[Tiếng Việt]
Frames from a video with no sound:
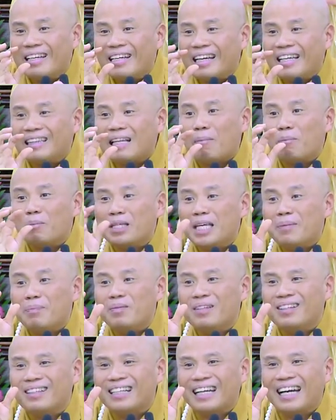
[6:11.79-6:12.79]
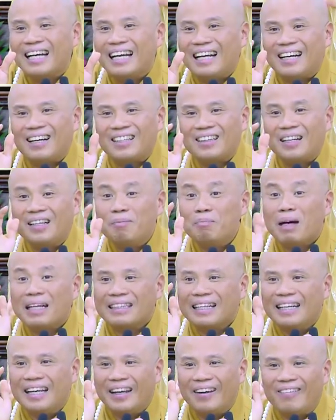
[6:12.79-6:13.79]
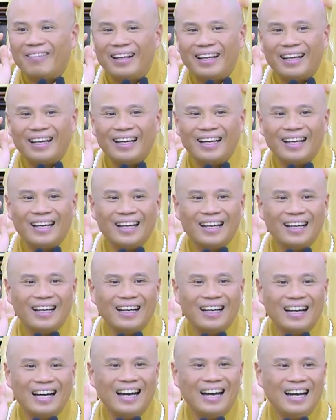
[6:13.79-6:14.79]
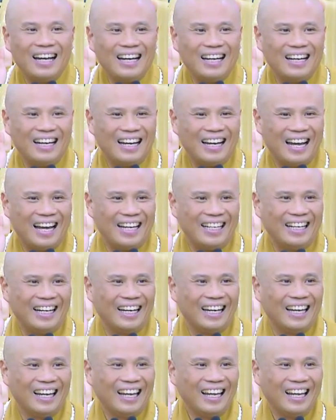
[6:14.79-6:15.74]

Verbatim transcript: một cái tâm nhiếp được cái là nó bắt tín hiệu liền. Ha, hay nha.